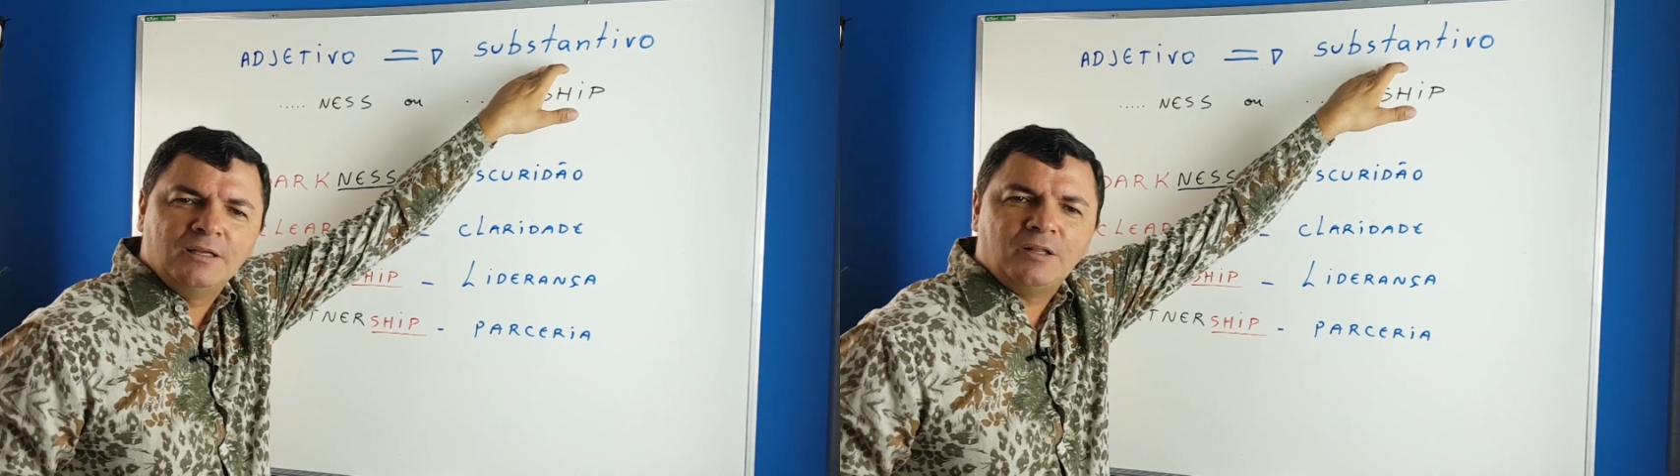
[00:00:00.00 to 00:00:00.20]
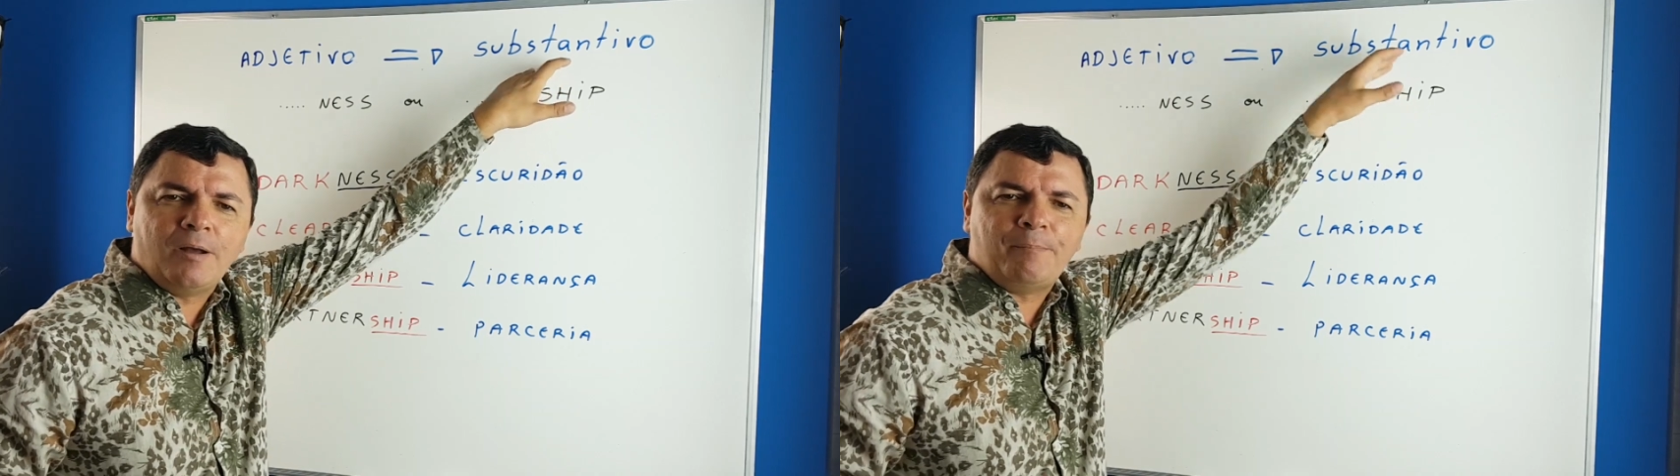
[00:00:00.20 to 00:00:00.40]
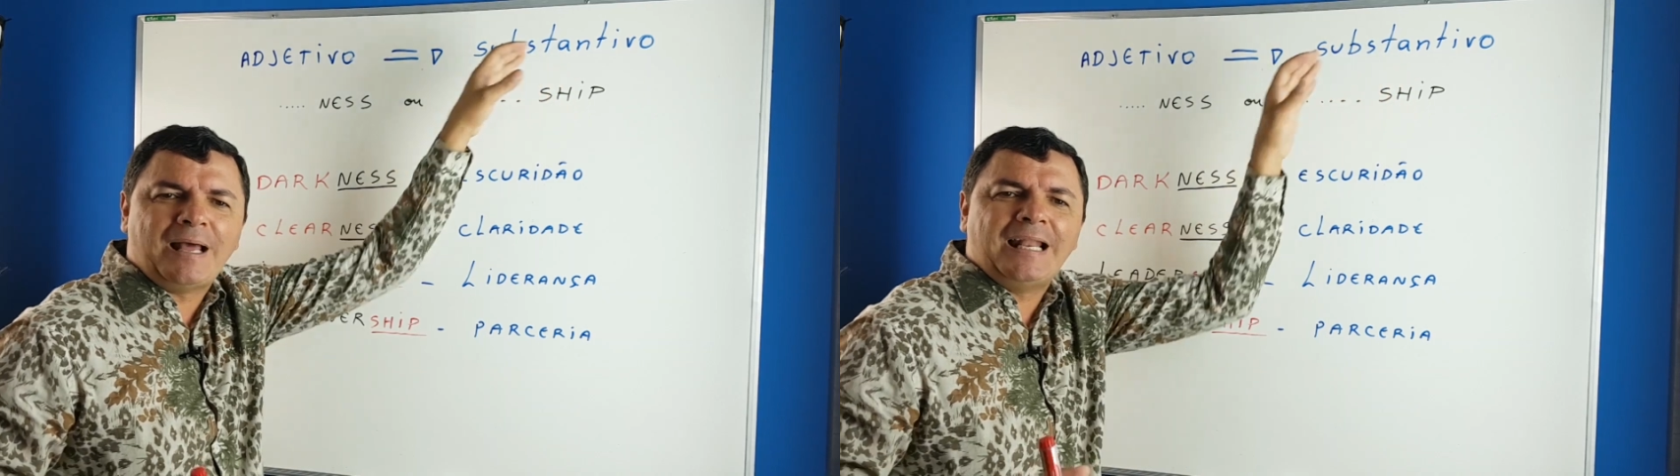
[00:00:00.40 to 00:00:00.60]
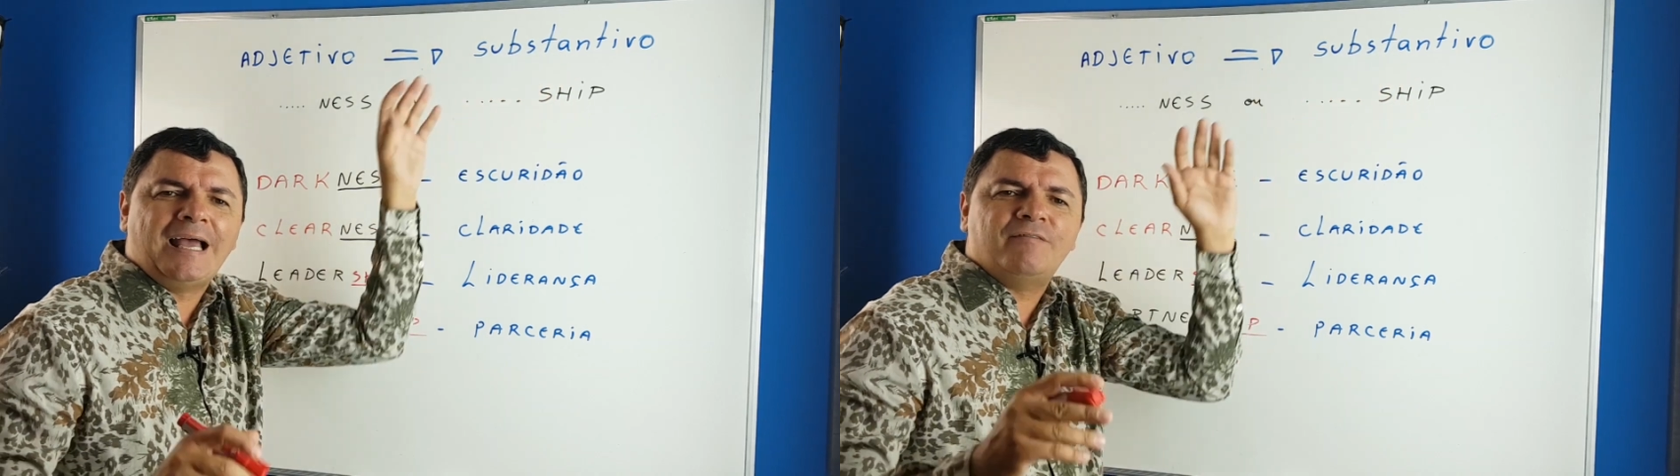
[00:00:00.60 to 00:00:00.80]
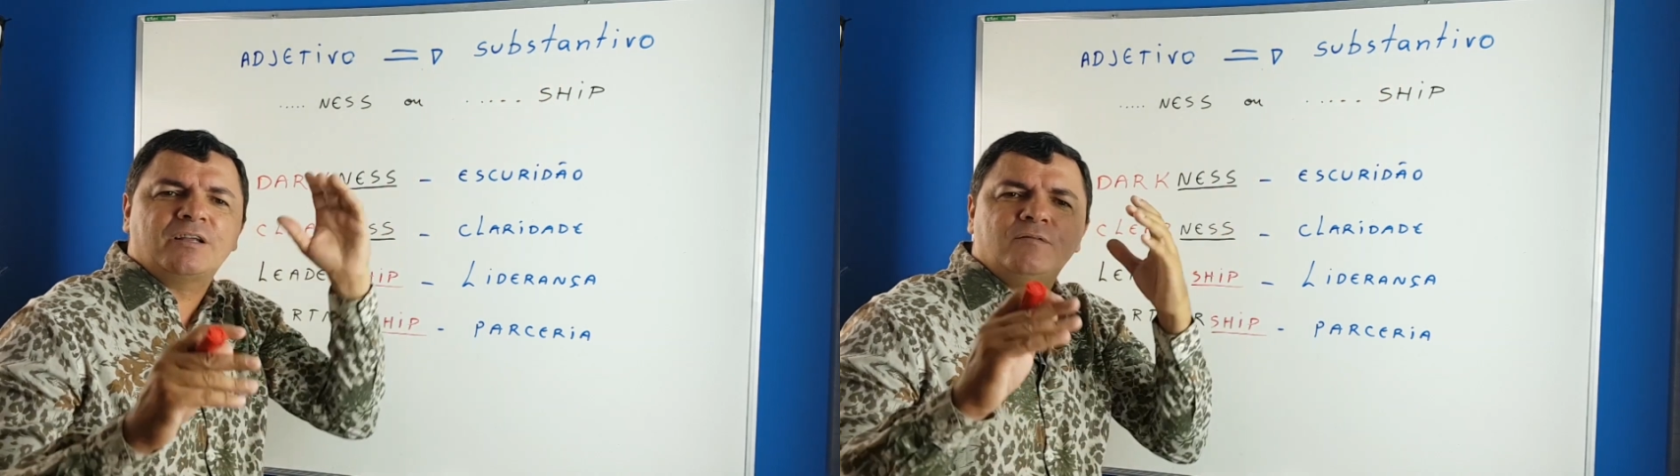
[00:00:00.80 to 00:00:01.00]
Então a
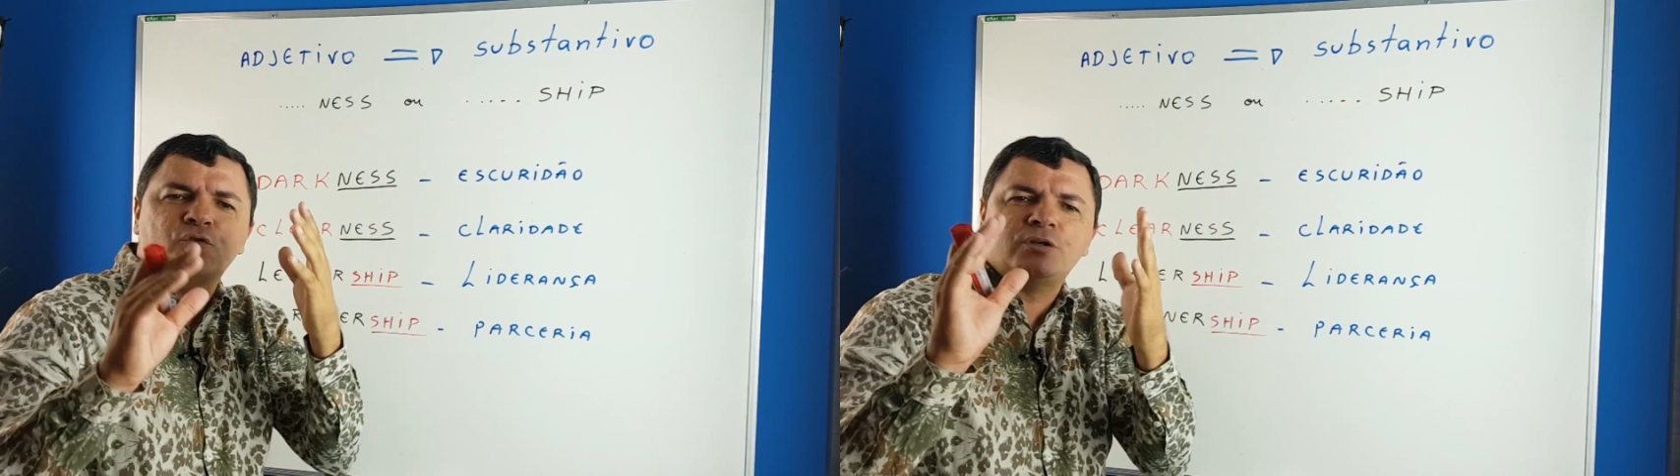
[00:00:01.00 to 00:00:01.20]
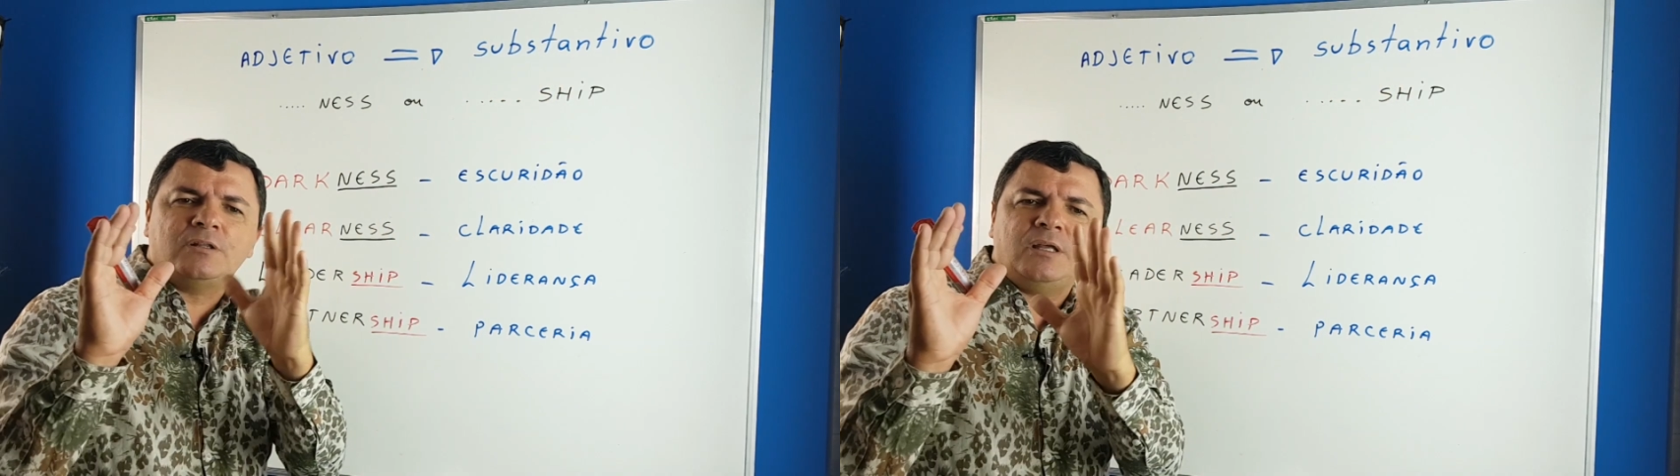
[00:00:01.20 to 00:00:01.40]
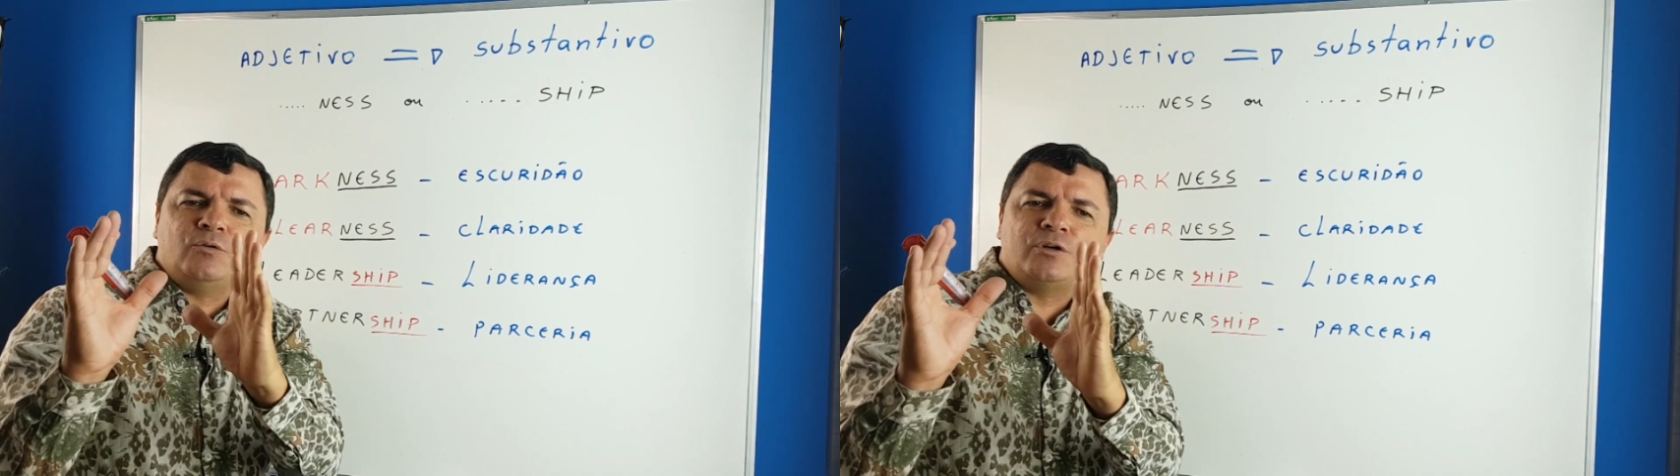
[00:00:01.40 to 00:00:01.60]
palavra que você tem